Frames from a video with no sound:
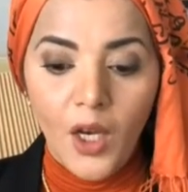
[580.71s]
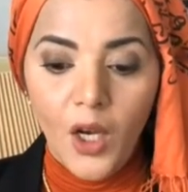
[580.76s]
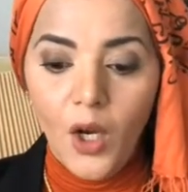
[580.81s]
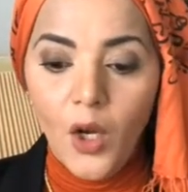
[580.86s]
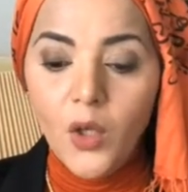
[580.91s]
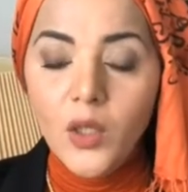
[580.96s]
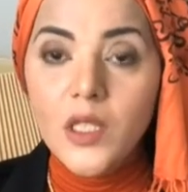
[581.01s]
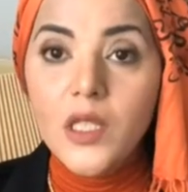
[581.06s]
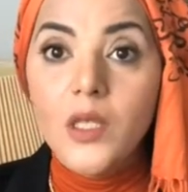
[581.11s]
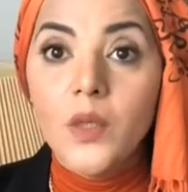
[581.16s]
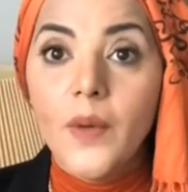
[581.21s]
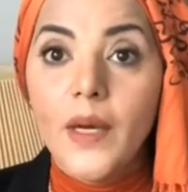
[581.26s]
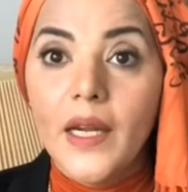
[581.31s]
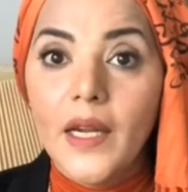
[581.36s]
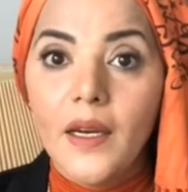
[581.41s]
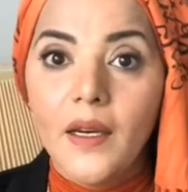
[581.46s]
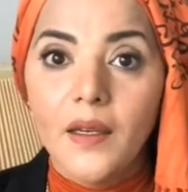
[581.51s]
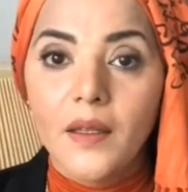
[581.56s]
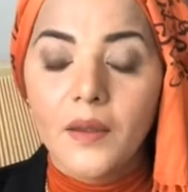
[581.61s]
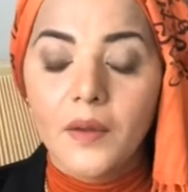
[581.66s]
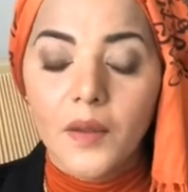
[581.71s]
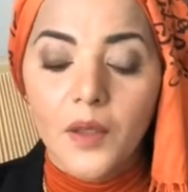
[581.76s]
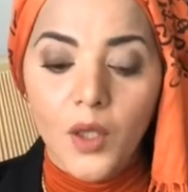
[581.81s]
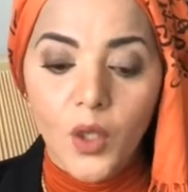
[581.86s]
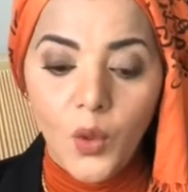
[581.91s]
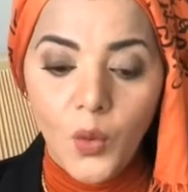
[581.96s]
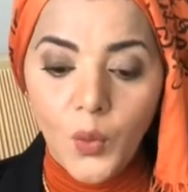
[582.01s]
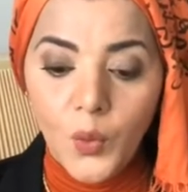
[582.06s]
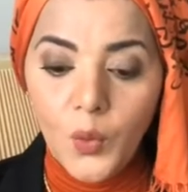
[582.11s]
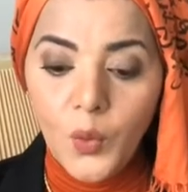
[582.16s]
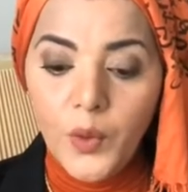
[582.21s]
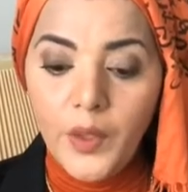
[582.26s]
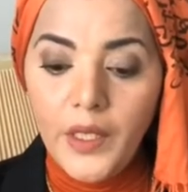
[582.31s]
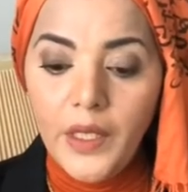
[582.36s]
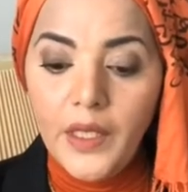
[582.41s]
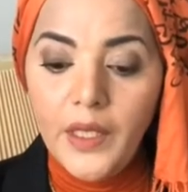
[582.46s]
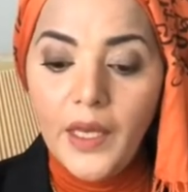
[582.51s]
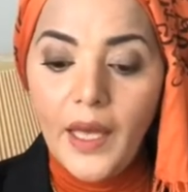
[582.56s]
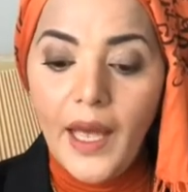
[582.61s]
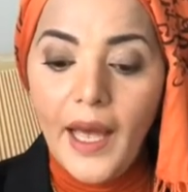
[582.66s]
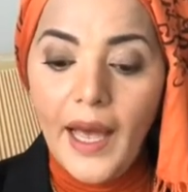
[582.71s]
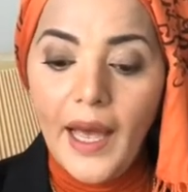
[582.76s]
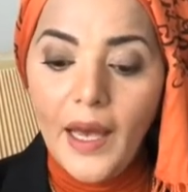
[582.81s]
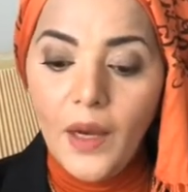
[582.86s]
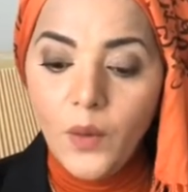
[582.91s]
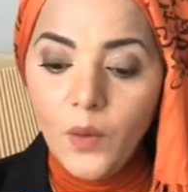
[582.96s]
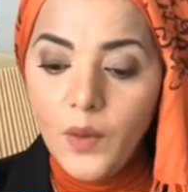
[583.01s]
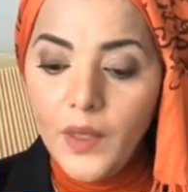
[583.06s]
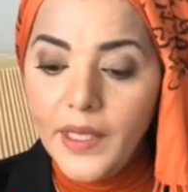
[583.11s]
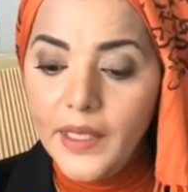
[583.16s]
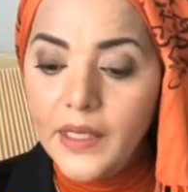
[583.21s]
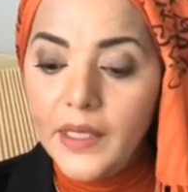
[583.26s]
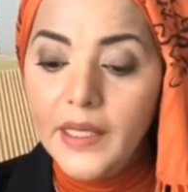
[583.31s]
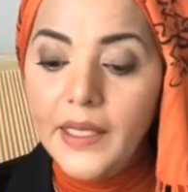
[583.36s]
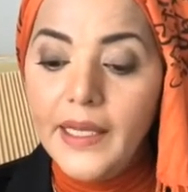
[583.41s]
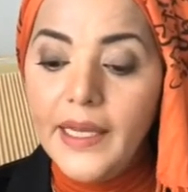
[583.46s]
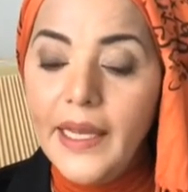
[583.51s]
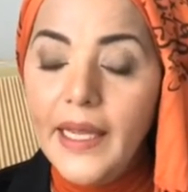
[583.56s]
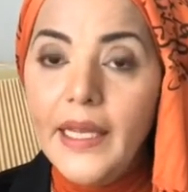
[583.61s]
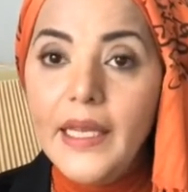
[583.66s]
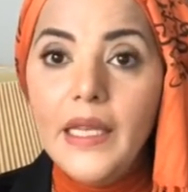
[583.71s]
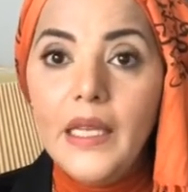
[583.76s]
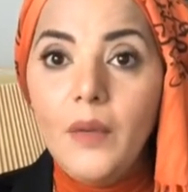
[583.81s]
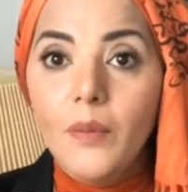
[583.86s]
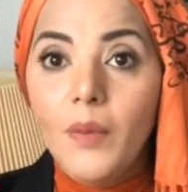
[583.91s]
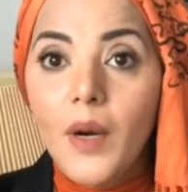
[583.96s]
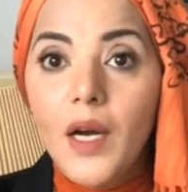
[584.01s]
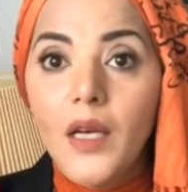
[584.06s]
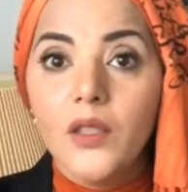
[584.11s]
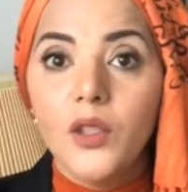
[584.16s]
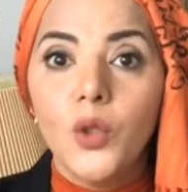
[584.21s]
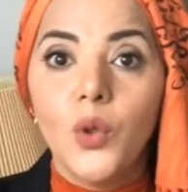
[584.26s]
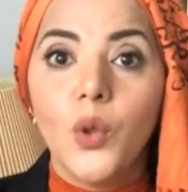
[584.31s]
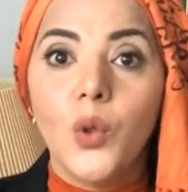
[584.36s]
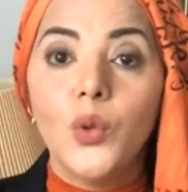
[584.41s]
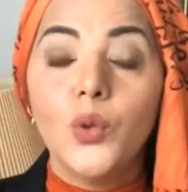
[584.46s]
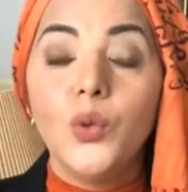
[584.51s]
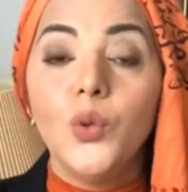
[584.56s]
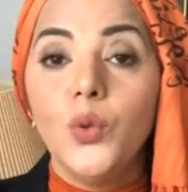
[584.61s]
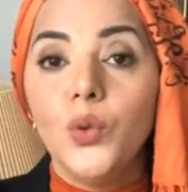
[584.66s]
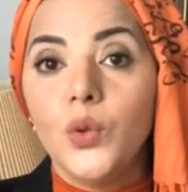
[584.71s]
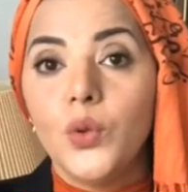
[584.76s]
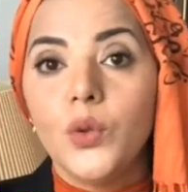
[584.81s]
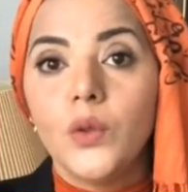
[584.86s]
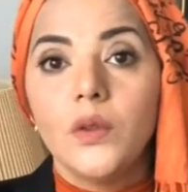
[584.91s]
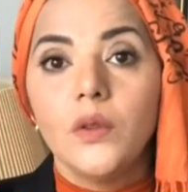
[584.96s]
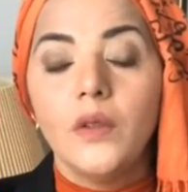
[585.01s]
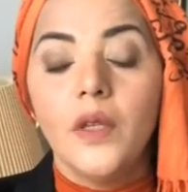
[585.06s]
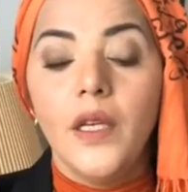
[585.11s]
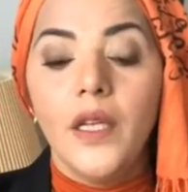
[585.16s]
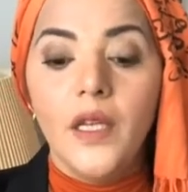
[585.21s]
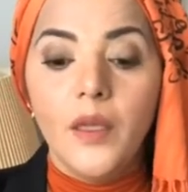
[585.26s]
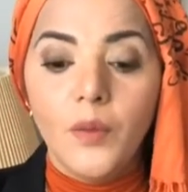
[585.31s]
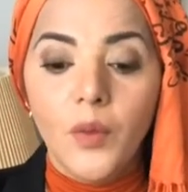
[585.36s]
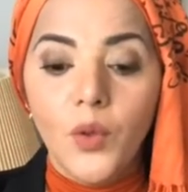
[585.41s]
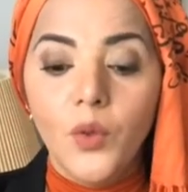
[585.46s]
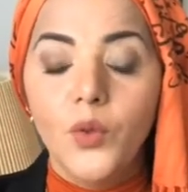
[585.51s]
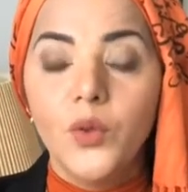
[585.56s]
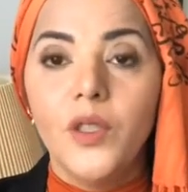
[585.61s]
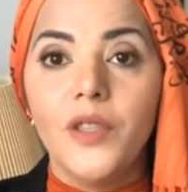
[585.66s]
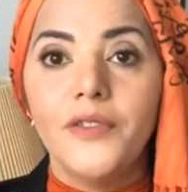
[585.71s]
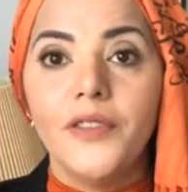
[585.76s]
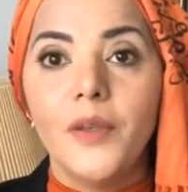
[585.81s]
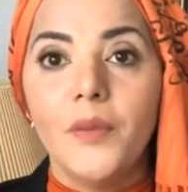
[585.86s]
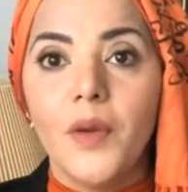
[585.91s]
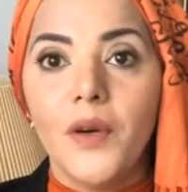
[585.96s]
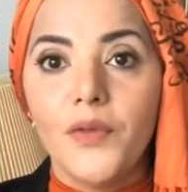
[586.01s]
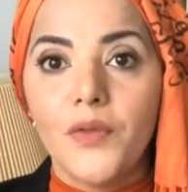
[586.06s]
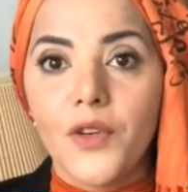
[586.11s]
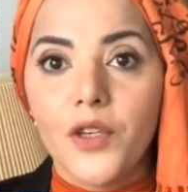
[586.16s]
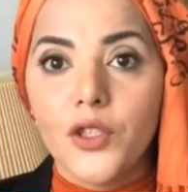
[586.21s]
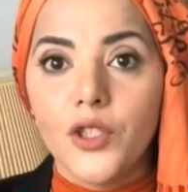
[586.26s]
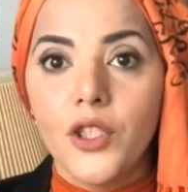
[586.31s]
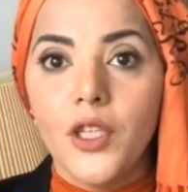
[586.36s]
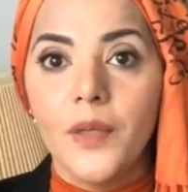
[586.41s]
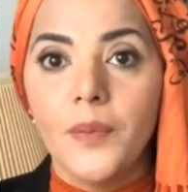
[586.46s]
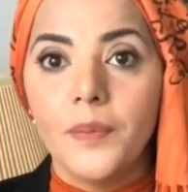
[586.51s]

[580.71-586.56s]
حطي ورقة وحاولي تنقلي بعض الخطوط اللي موجودة في المفرش ده